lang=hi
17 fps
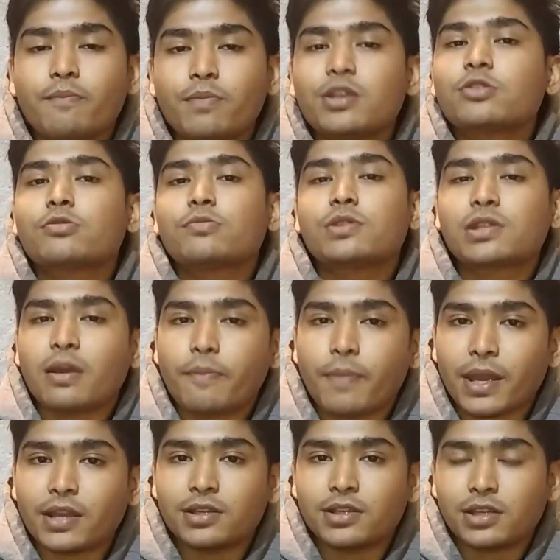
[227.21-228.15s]
बीस रुपीज का
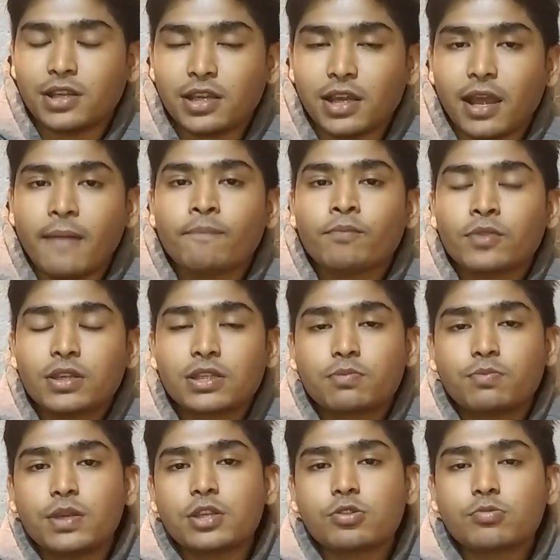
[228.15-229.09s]
पैकेज है ठीक है इस
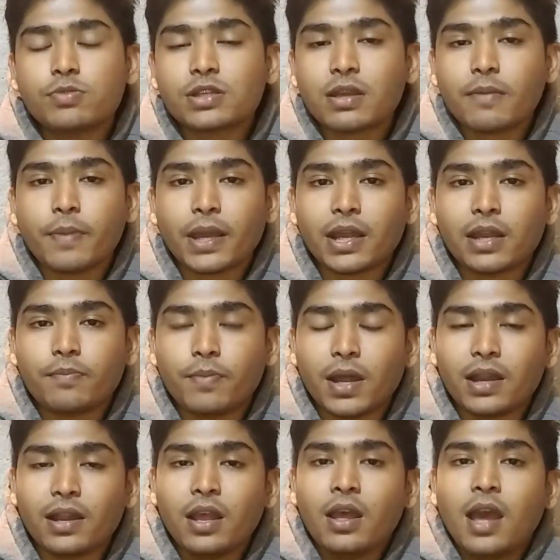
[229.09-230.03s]
बीस रुपीज का पैकेट
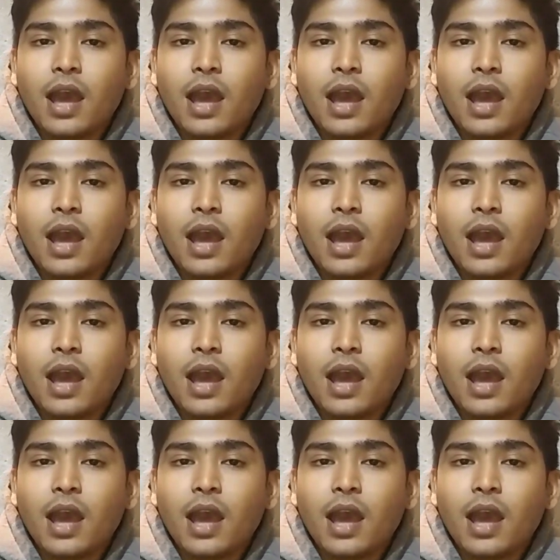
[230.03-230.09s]
पर